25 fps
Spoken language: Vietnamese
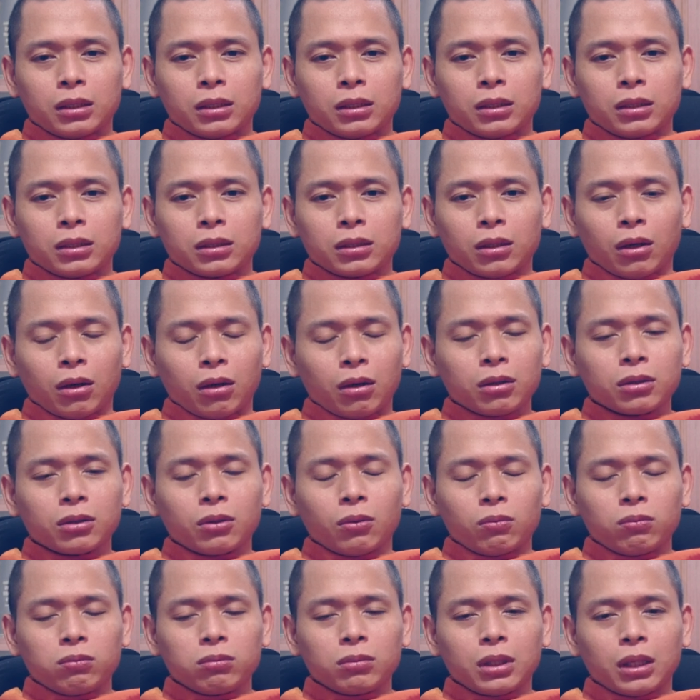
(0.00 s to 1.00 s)
đó
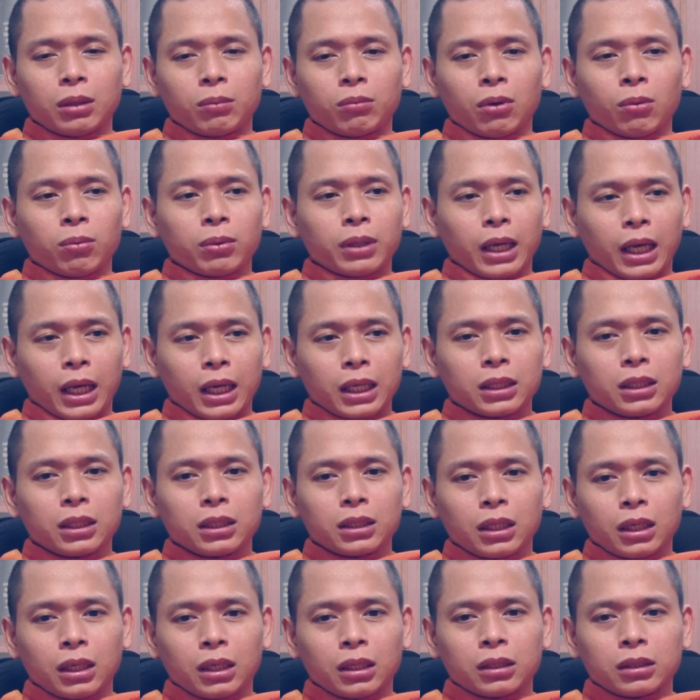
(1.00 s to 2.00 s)
cũng là một cái tức
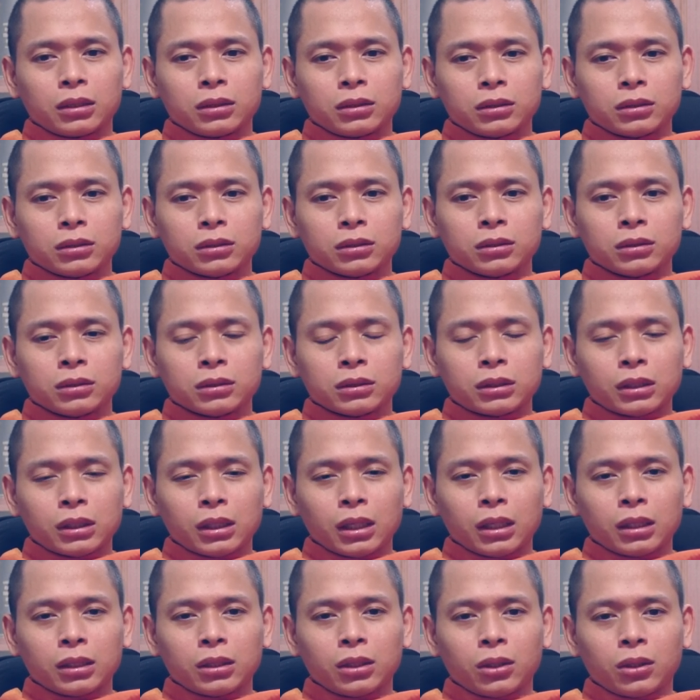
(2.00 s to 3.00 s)
là người
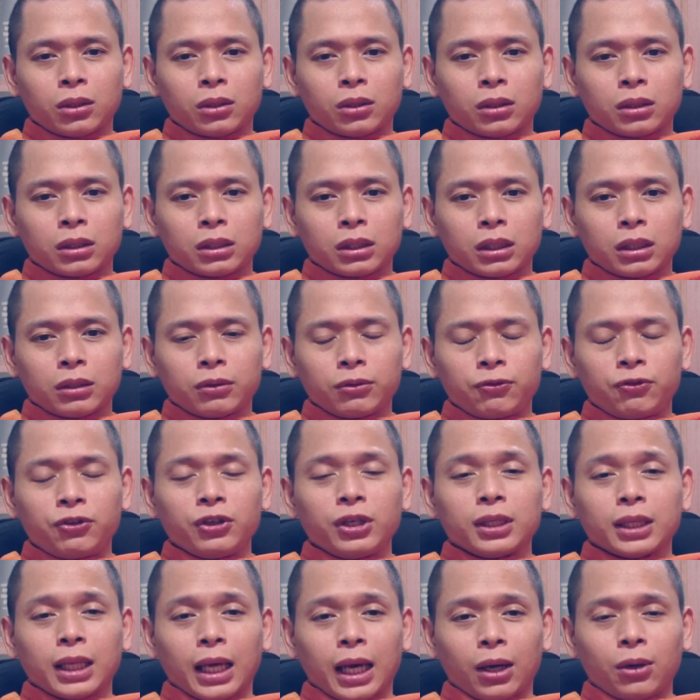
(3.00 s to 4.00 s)
ta do cái
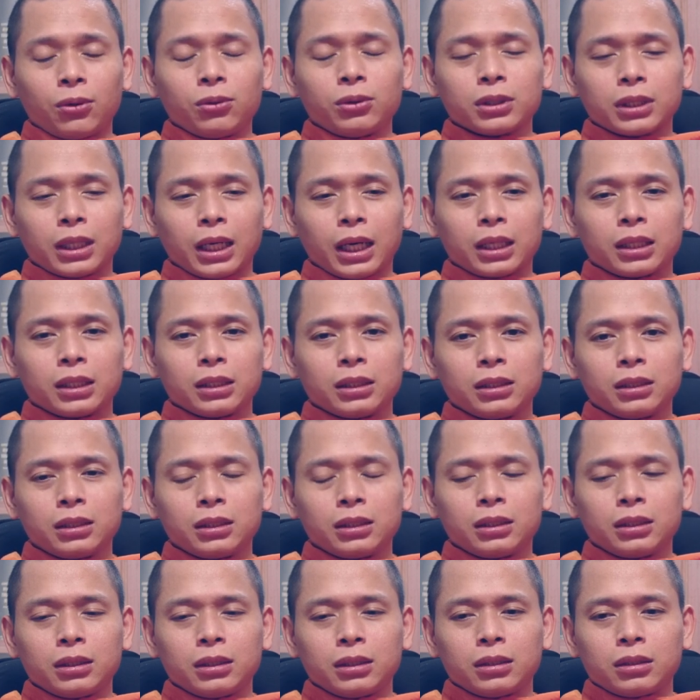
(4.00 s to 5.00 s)
phiền não người ta đó
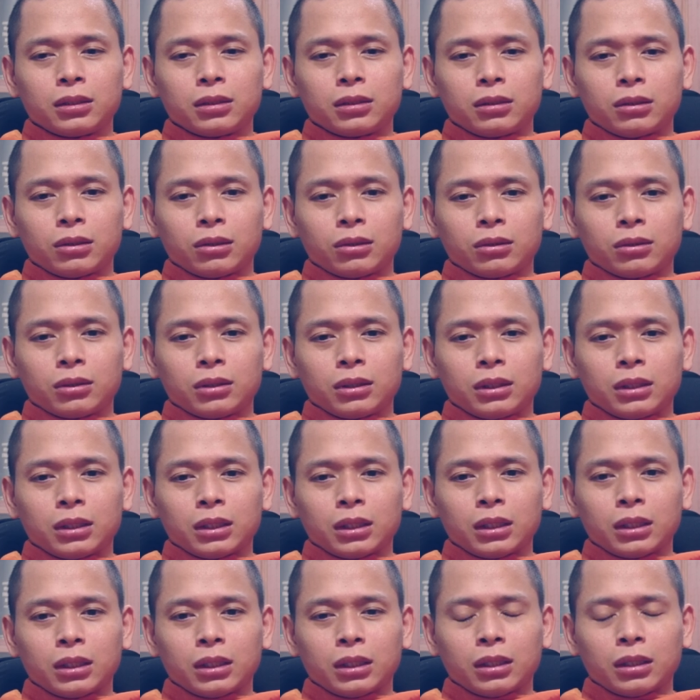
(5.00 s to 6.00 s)
rồi
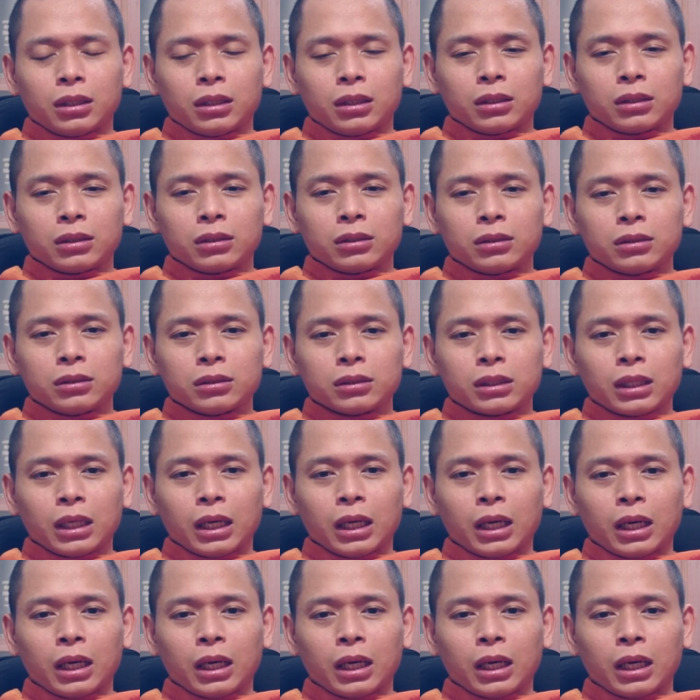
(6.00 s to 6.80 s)
à, người ta